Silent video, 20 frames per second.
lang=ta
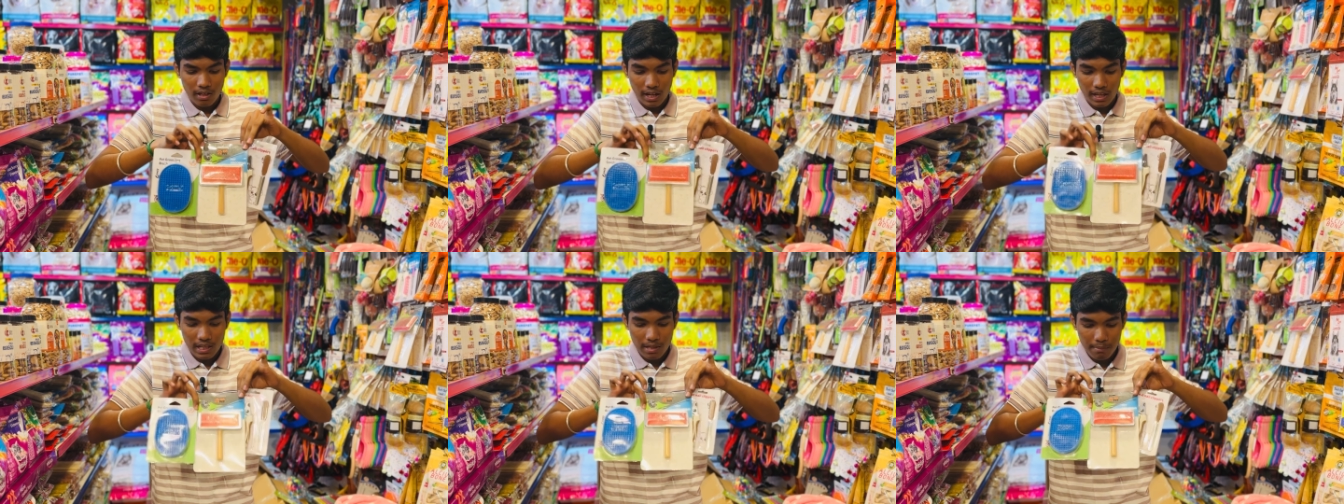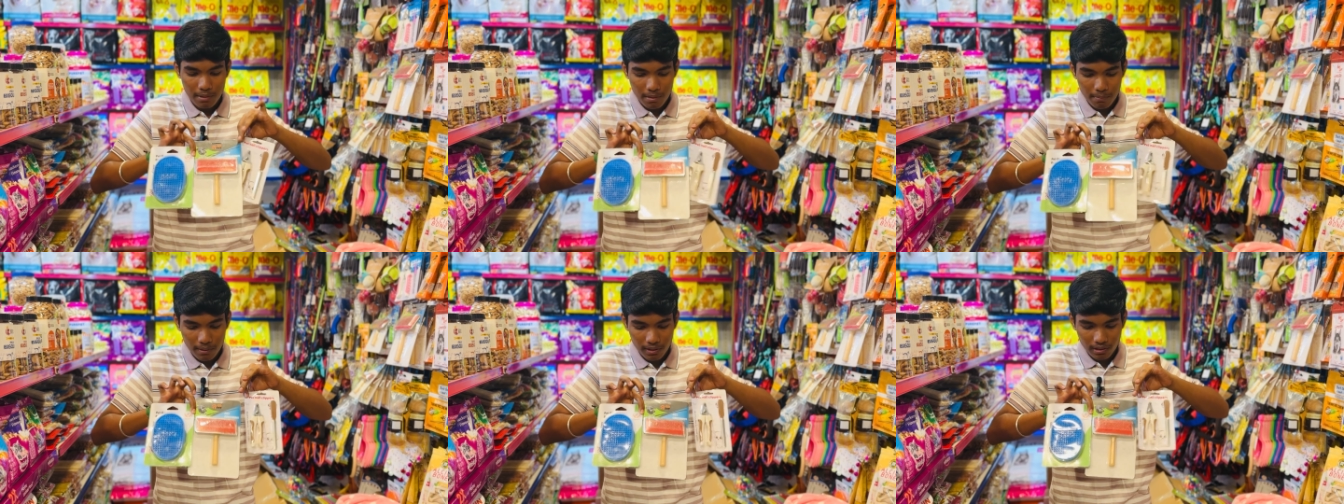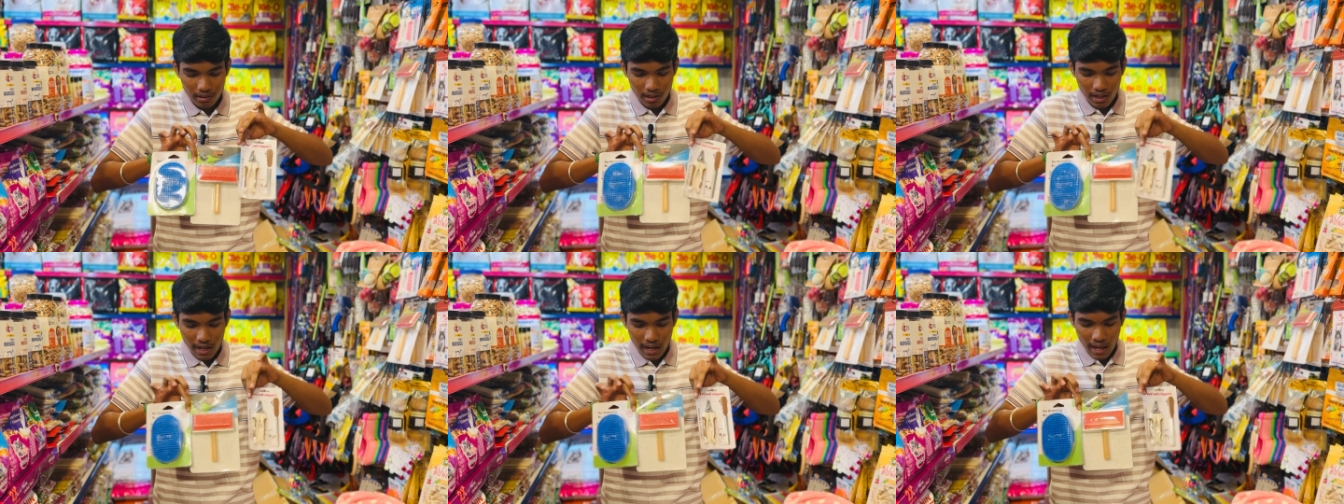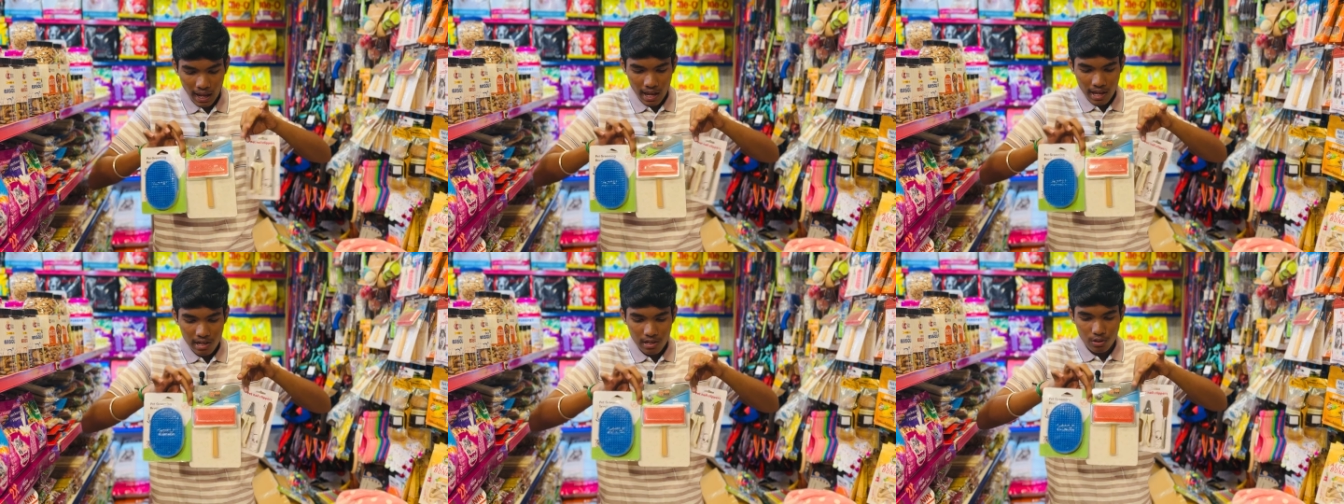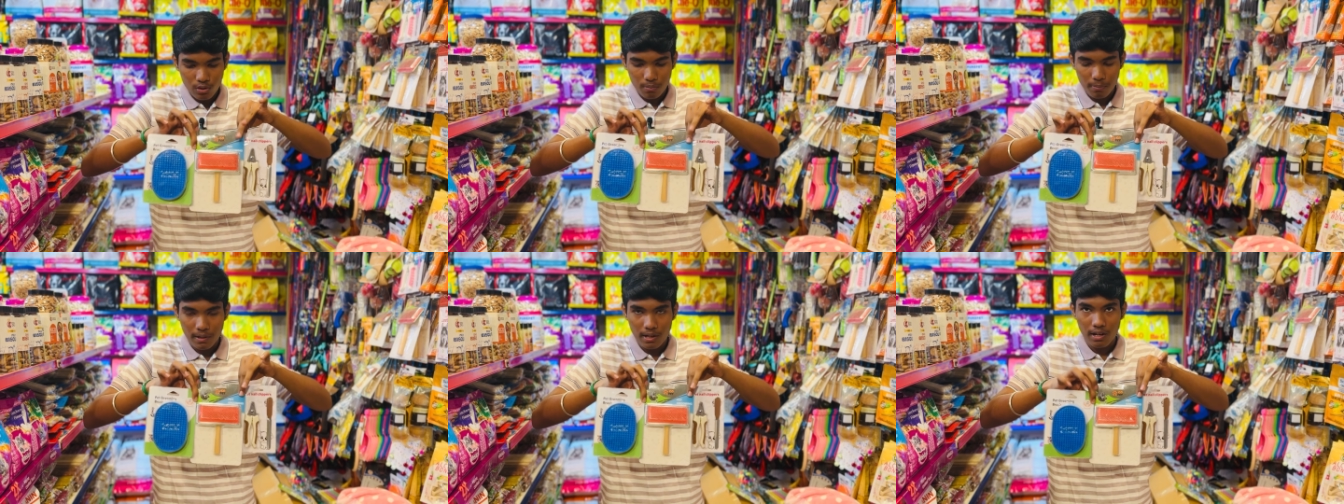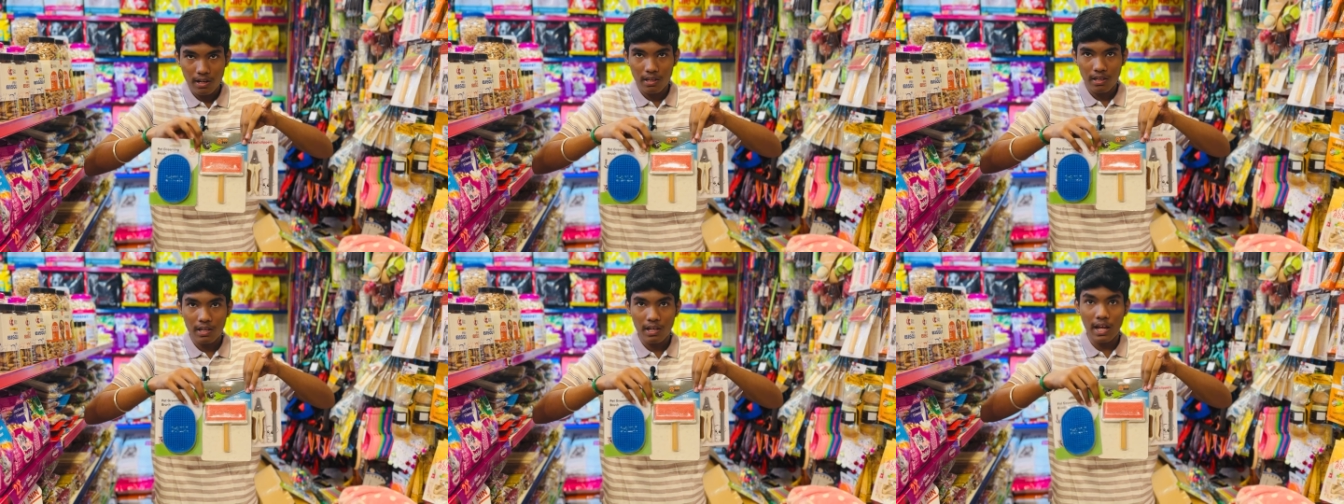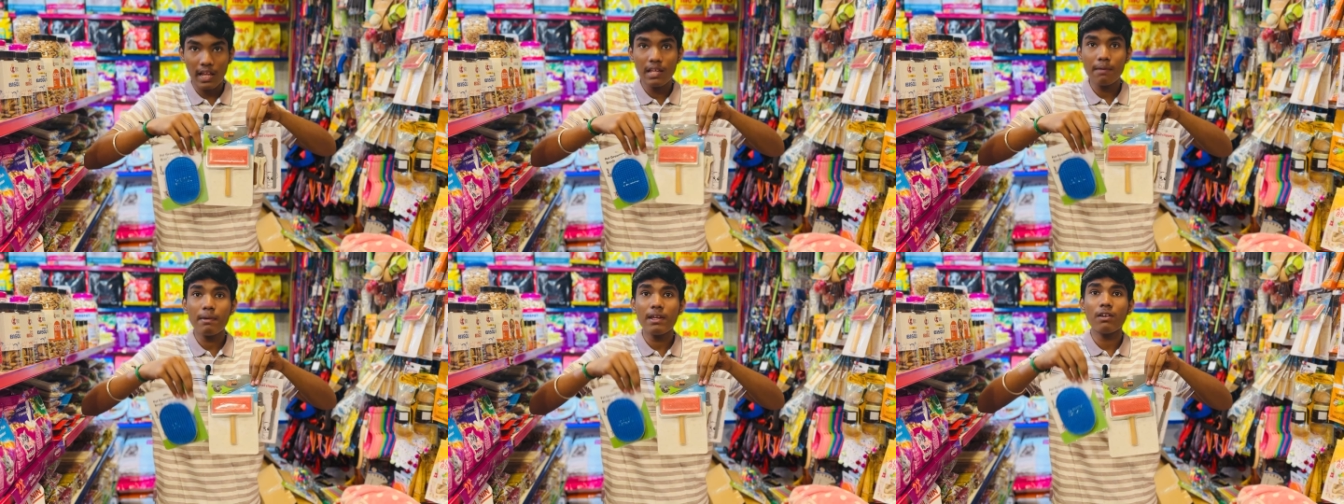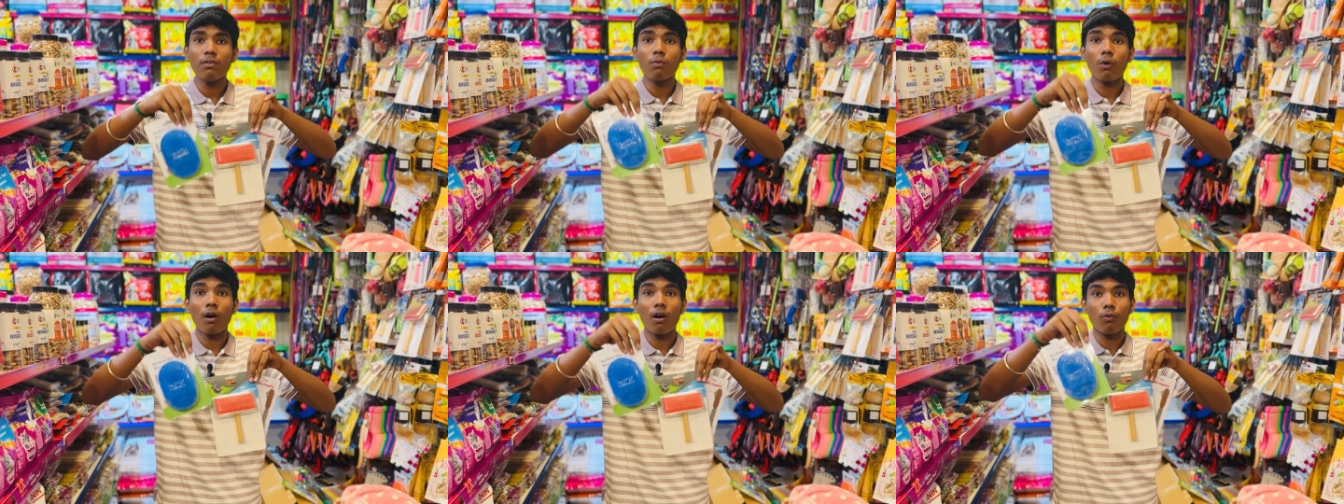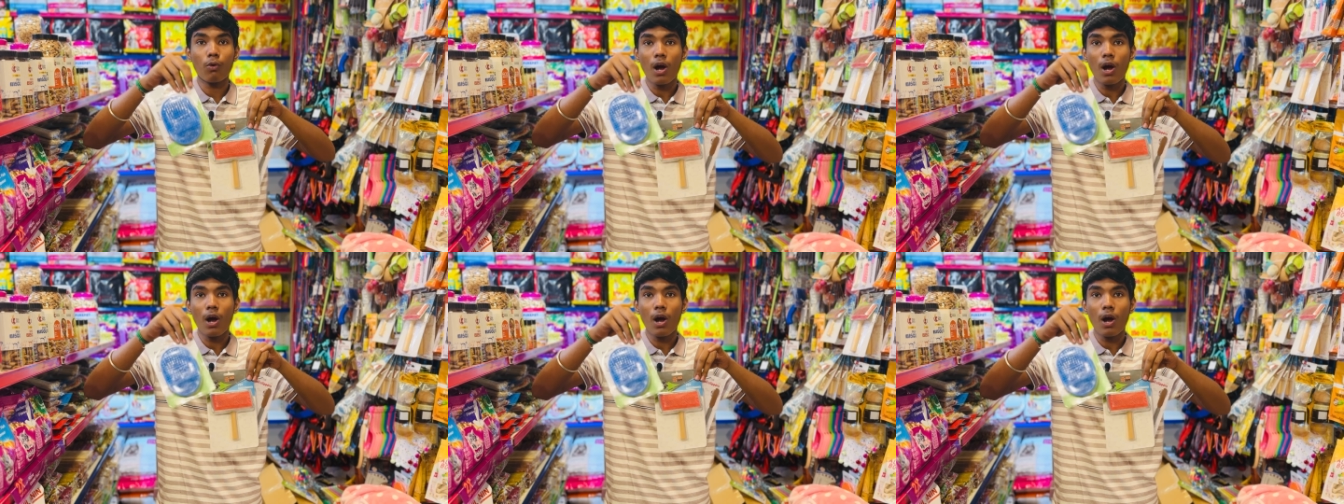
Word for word: அதே மாதிரி பார்த்தோன்னா ஹேர் இது பண்ணுறது அதே மாதிரி வா